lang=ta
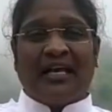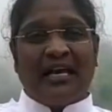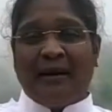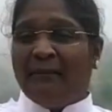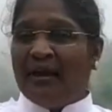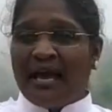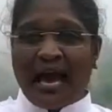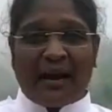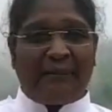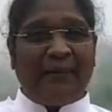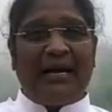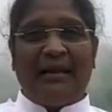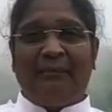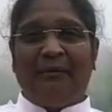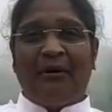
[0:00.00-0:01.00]
நம்மையே
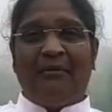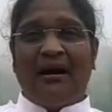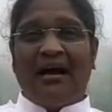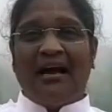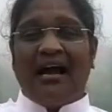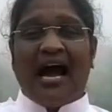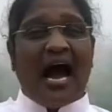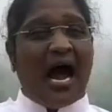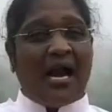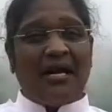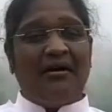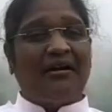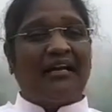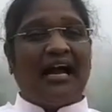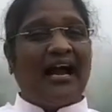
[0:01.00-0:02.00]
அர்ப்பணிப்போமா
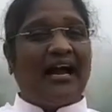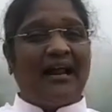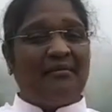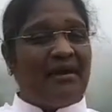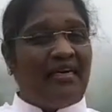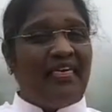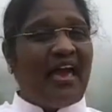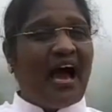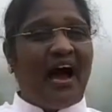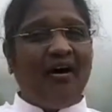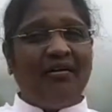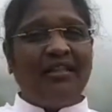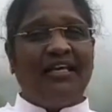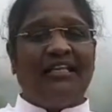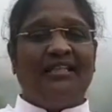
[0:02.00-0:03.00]
ஆண்டோருக்காக நாம்
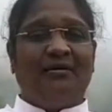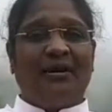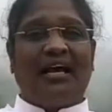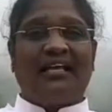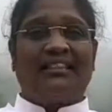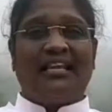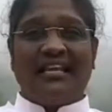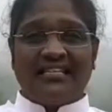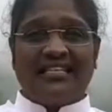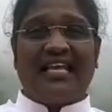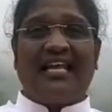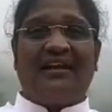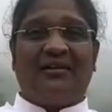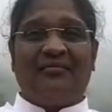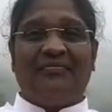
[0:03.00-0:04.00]
எதையாவது இந்த உலகத்தில்
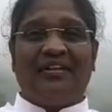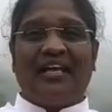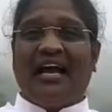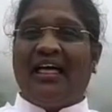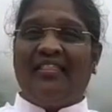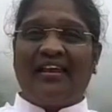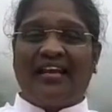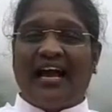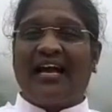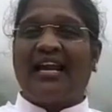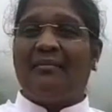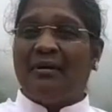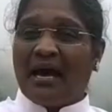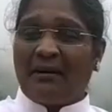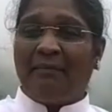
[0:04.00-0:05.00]
செய்யணும் அதற்காக
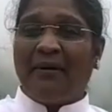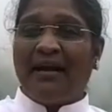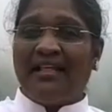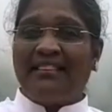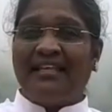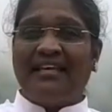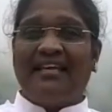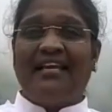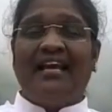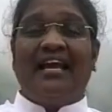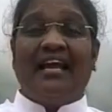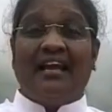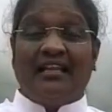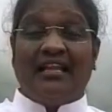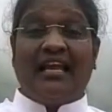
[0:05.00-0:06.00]
நாம் அர்ப்பணித்து
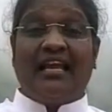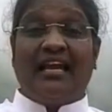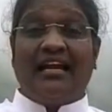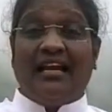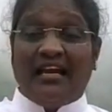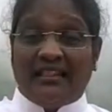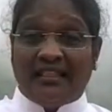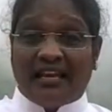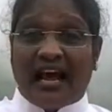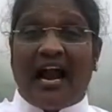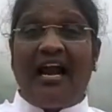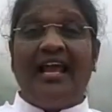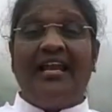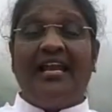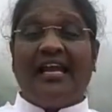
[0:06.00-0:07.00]
இந்த எங்கள் இந்த
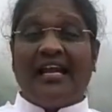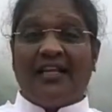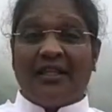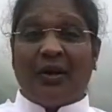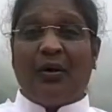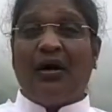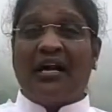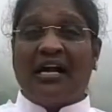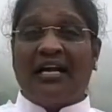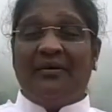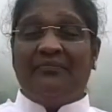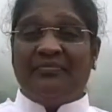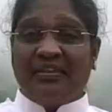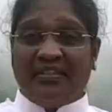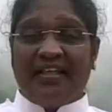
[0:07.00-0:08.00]
நாளை நீங்கள் துவங்கள்
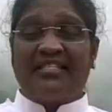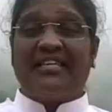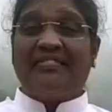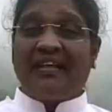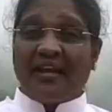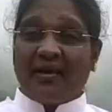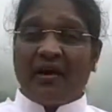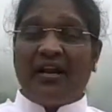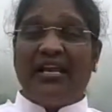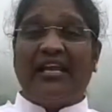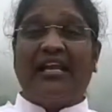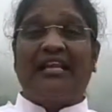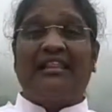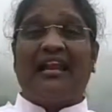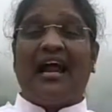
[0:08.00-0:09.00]
இந்த சிந்தனையோடு
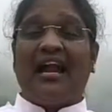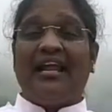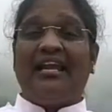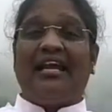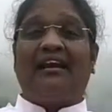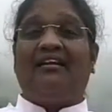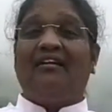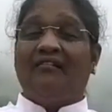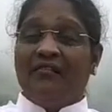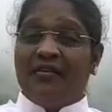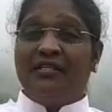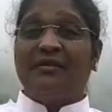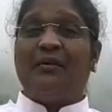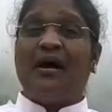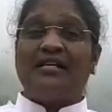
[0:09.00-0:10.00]
நீங்கள் இந்த நாளை நீங்கள்
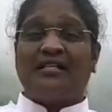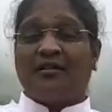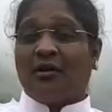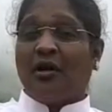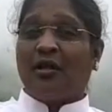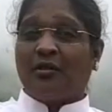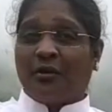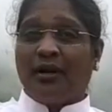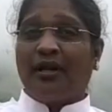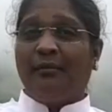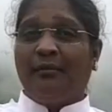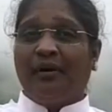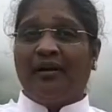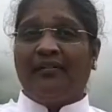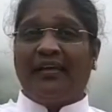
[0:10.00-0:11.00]
விசுவாசத்தோடு
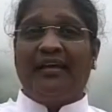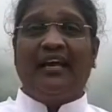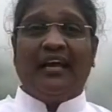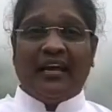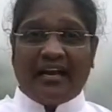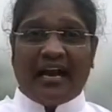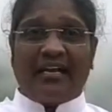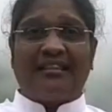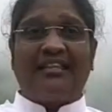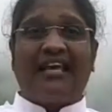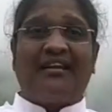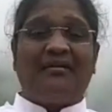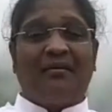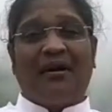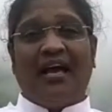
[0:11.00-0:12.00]
தொடரும் பொழுது
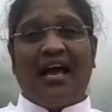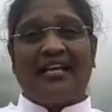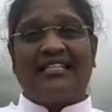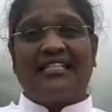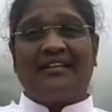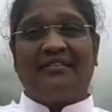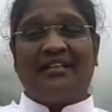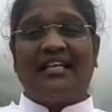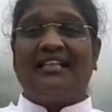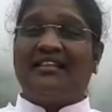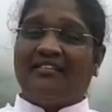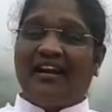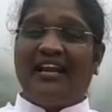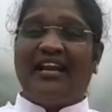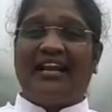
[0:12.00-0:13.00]
கர்த்தர் உங்களை
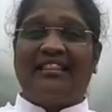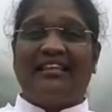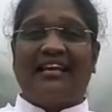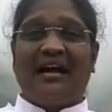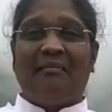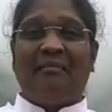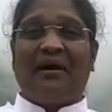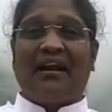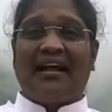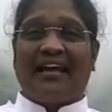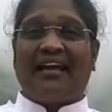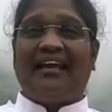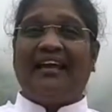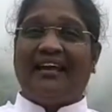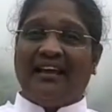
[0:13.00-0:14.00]
ஆசீர்வதித்து வழி நடத்தி
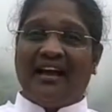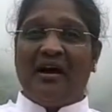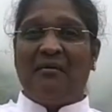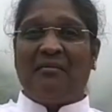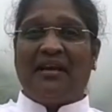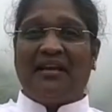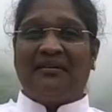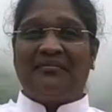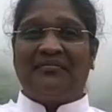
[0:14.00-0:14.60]
காப்பாராக ஆமே